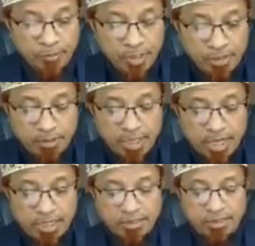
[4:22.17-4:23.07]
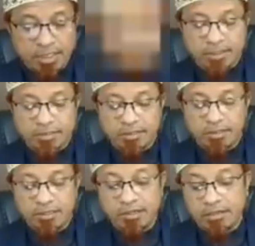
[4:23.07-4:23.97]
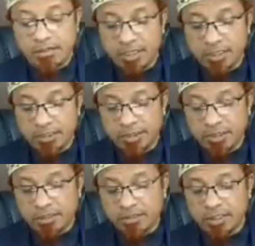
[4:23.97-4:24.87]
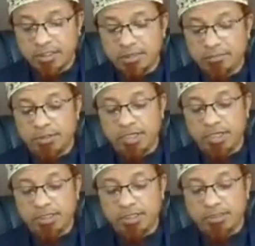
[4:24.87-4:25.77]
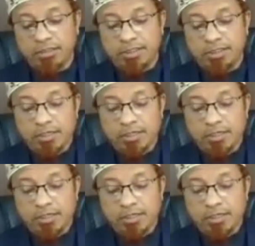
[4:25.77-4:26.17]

এবার আরেকটি হাদিস নিয়ে আসছি সাইদ ইবনে আবিল হাসান থেকে